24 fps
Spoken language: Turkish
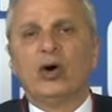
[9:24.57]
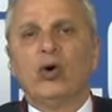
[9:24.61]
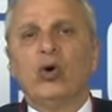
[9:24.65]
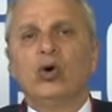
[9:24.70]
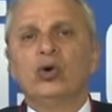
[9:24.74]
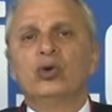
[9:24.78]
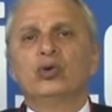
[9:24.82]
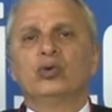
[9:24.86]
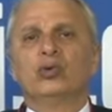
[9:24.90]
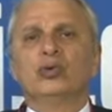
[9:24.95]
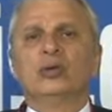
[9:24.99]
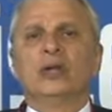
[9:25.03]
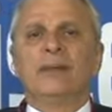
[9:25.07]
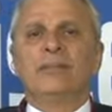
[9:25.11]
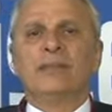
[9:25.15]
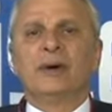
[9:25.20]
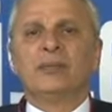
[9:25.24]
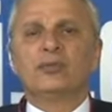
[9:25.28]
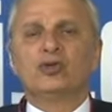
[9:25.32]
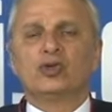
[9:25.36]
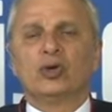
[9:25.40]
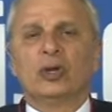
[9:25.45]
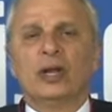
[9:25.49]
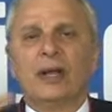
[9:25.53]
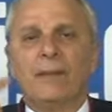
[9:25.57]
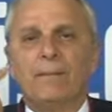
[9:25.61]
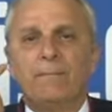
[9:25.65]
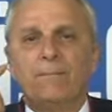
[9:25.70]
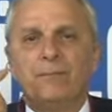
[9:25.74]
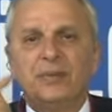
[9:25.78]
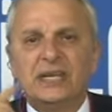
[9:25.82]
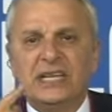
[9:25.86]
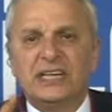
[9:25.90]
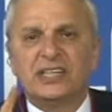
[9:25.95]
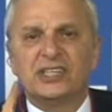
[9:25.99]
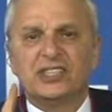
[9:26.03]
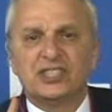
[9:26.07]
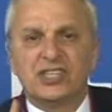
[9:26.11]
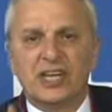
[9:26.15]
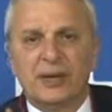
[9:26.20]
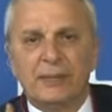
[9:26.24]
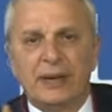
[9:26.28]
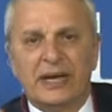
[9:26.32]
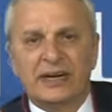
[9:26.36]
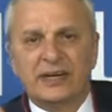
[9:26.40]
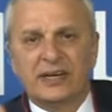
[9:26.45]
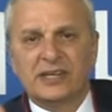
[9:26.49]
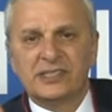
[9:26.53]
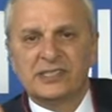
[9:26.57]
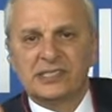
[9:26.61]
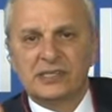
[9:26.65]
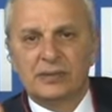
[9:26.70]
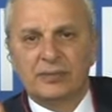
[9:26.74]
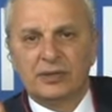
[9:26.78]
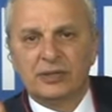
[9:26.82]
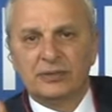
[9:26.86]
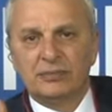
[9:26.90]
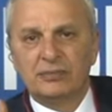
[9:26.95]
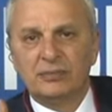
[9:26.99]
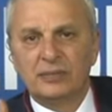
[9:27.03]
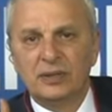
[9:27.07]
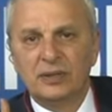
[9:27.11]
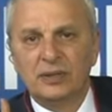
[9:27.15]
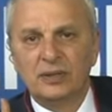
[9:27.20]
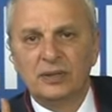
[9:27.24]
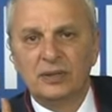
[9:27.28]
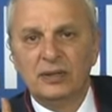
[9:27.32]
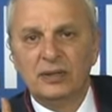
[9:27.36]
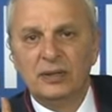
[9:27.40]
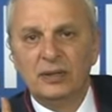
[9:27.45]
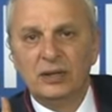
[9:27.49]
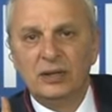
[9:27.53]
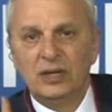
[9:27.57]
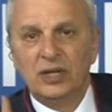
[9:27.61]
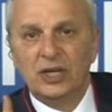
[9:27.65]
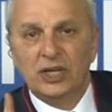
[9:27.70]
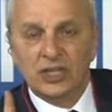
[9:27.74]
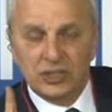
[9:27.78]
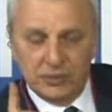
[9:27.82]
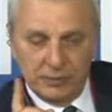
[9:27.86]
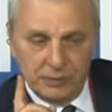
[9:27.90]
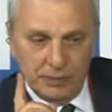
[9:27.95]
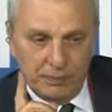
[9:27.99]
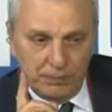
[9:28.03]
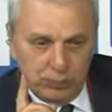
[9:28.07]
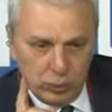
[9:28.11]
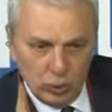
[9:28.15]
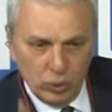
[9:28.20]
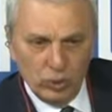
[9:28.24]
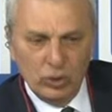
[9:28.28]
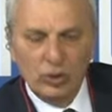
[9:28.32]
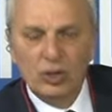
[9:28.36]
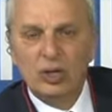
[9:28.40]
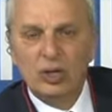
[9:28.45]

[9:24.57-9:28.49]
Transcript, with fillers: oy kullanmamış olan bir kişiye ben rastlamadım. Şimdi bu